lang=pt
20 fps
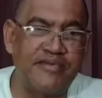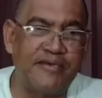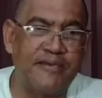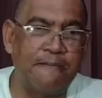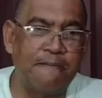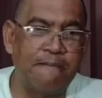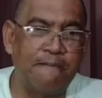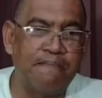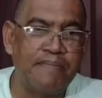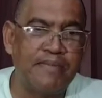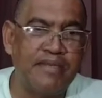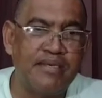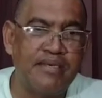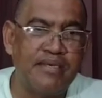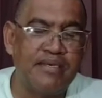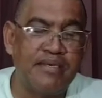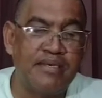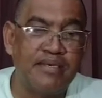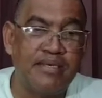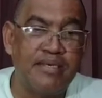Né?
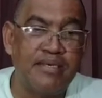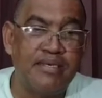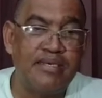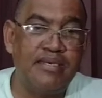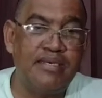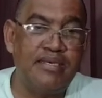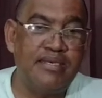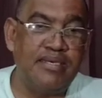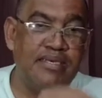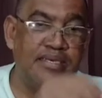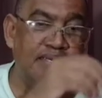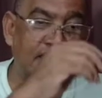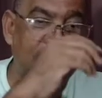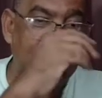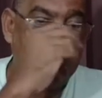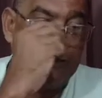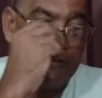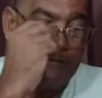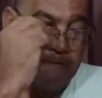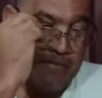
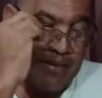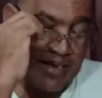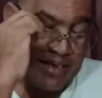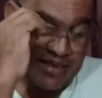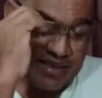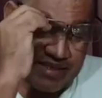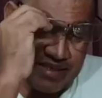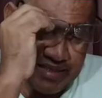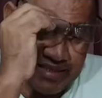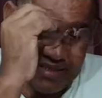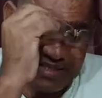E aqui